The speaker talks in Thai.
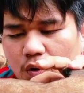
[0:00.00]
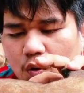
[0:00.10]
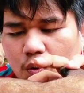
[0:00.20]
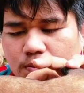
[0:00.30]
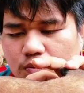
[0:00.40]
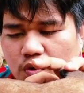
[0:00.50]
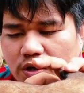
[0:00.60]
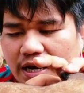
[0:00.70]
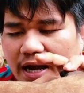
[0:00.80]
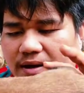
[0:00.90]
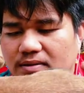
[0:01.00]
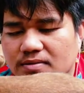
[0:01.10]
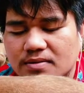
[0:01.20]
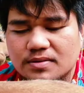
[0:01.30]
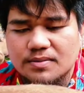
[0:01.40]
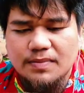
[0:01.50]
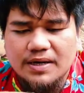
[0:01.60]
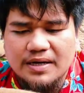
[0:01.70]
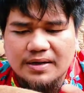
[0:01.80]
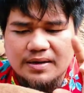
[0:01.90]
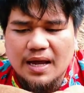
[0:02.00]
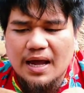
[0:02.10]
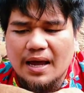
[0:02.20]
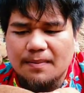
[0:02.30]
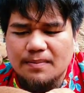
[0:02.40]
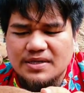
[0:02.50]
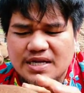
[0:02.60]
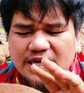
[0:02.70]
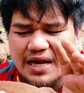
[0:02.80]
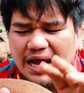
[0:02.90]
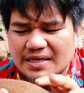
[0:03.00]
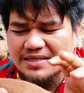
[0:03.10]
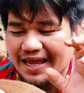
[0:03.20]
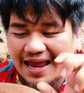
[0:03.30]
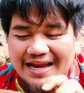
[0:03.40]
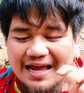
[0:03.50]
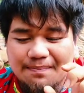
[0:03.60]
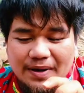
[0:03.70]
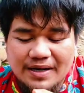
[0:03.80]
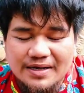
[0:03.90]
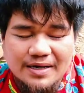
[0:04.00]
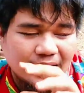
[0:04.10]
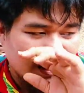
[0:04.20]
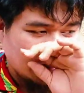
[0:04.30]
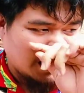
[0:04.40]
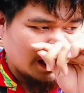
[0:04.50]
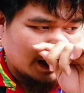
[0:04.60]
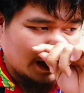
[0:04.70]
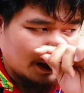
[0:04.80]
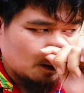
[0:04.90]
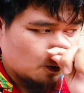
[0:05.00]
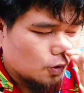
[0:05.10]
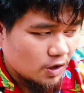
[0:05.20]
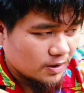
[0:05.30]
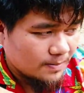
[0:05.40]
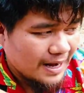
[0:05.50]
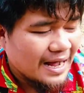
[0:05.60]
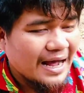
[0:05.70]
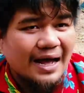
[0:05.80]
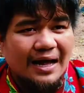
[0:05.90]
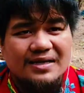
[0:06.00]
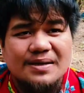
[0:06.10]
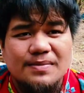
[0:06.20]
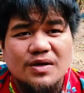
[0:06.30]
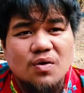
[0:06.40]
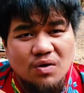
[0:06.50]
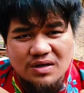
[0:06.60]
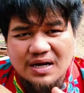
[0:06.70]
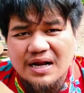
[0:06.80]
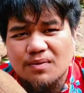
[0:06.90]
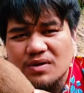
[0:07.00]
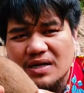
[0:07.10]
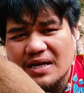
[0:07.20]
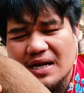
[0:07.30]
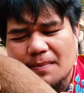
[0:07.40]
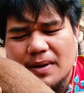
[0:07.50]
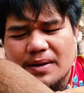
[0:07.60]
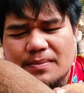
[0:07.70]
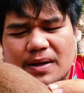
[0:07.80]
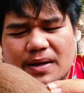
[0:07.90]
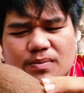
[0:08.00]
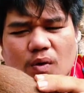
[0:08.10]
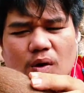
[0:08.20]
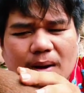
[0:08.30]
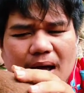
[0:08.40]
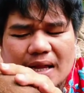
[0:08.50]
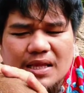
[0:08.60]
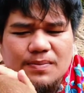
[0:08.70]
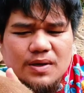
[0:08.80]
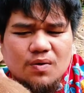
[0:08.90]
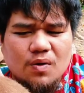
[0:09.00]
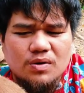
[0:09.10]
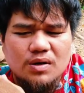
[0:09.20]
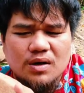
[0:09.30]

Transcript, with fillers: หุ้มด้วยหนังเป็นไม่ใช่หนังแท้นะเป็นพวกผ้าที่มีขนอะไรพวกนี้นะเป็นเป็นพวกผ้าที่มีขน